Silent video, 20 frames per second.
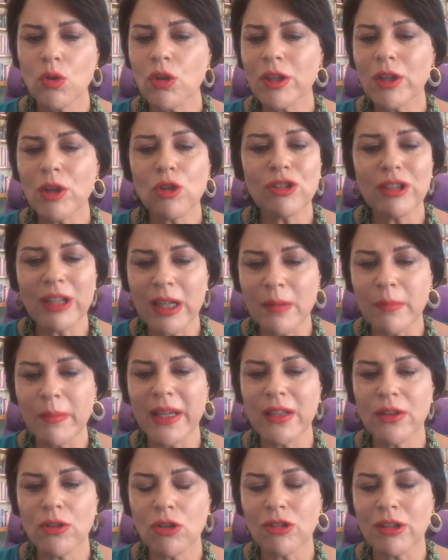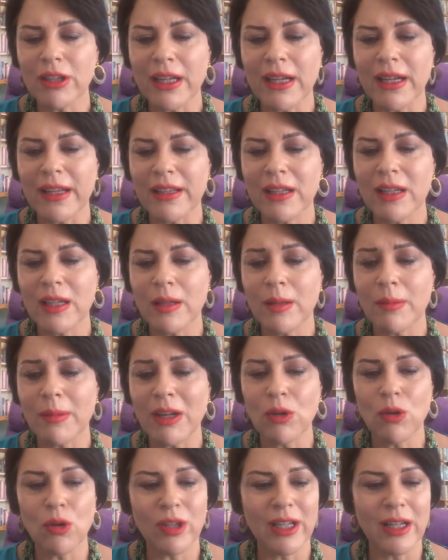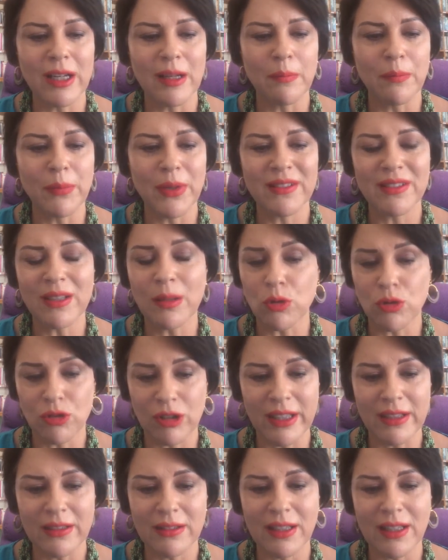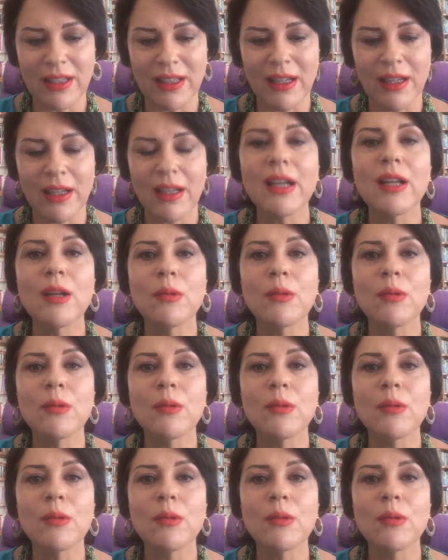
Uno de los elementos de la cadena de valor de la empresa museística,